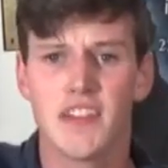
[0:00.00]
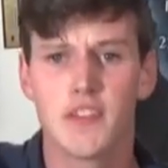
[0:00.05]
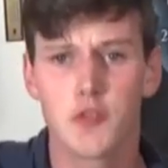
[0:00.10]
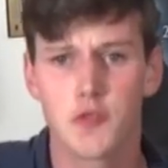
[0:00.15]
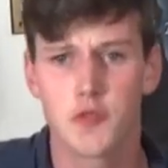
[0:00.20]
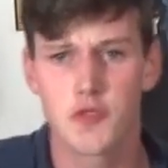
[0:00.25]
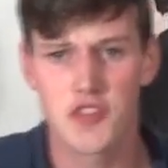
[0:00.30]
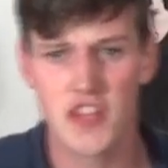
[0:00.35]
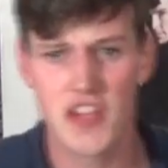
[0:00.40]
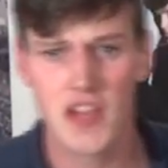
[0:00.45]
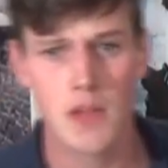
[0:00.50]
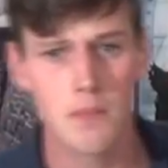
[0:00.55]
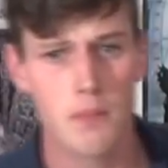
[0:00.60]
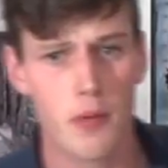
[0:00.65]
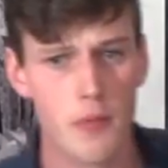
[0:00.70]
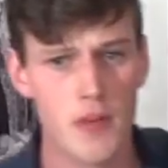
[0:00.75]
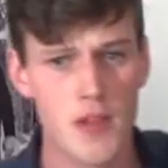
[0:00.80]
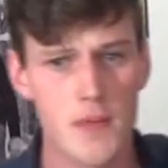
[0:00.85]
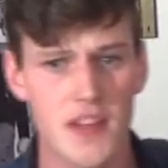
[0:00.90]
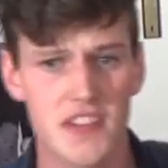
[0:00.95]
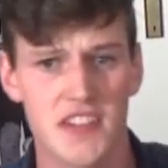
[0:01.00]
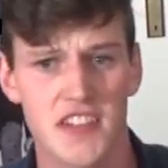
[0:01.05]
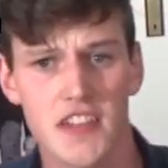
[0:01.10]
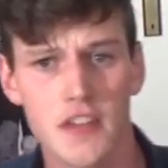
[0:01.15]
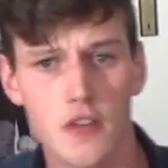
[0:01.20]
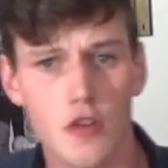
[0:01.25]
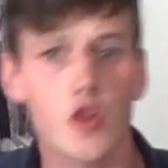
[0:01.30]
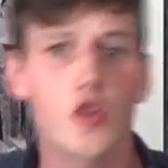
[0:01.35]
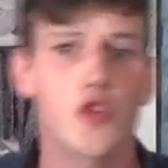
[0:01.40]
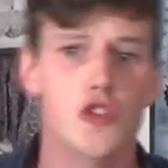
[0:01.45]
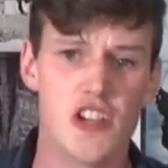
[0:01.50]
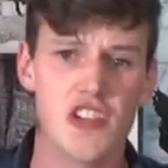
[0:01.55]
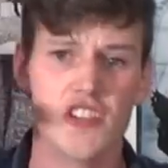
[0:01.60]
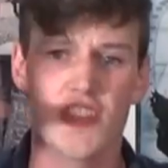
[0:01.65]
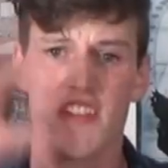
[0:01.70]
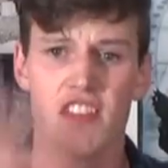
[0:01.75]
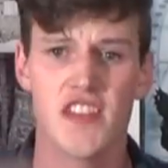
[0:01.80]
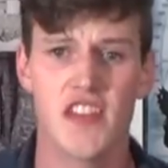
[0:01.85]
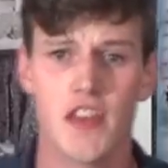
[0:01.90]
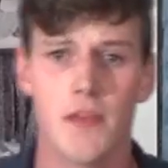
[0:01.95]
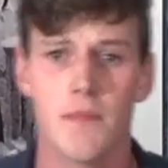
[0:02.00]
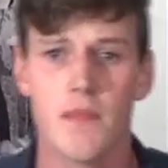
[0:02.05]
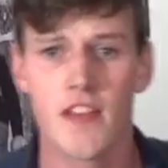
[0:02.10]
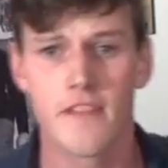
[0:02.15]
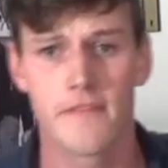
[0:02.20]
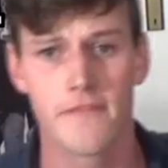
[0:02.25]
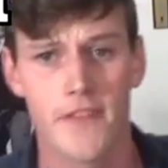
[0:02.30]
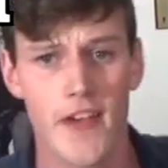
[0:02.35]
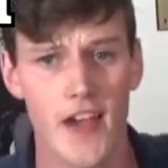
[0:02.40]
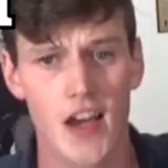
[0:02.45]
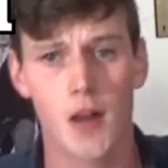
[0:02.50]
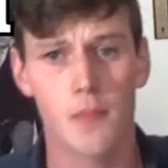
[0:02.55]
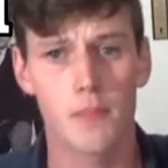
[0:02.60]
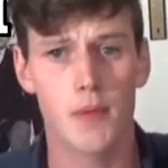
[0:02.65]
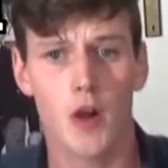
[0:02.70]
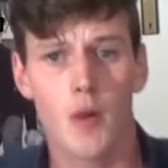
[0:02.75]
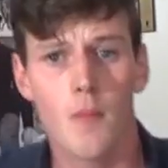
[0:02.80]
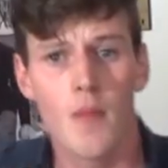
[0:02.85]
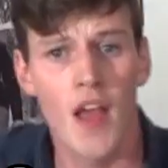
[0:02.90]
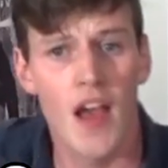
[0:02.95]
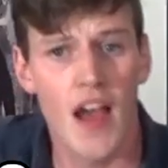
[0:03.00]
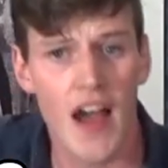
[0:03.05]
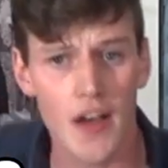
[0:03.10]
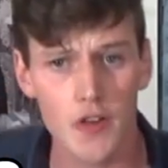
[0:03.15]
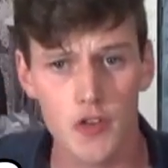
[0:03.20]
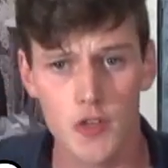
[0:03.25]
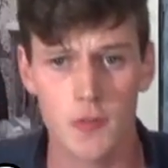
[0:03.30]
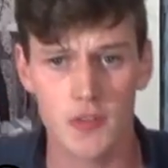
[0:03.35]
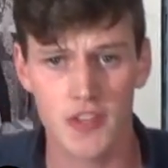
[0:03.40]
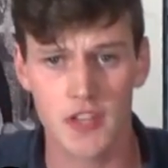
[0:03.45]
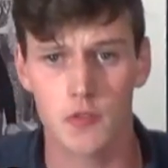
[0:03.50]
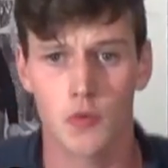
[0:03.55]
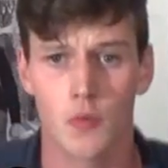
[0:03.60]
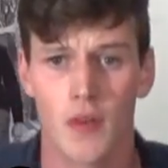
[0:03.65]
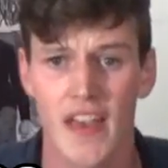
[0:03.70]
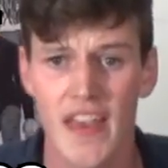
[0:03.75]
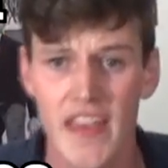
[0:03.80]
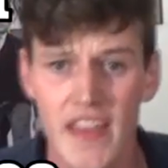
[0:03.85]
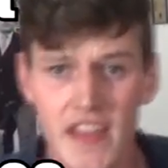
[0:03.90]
du sujet, problématique, recherche d'idées, faire un plan, argumentation et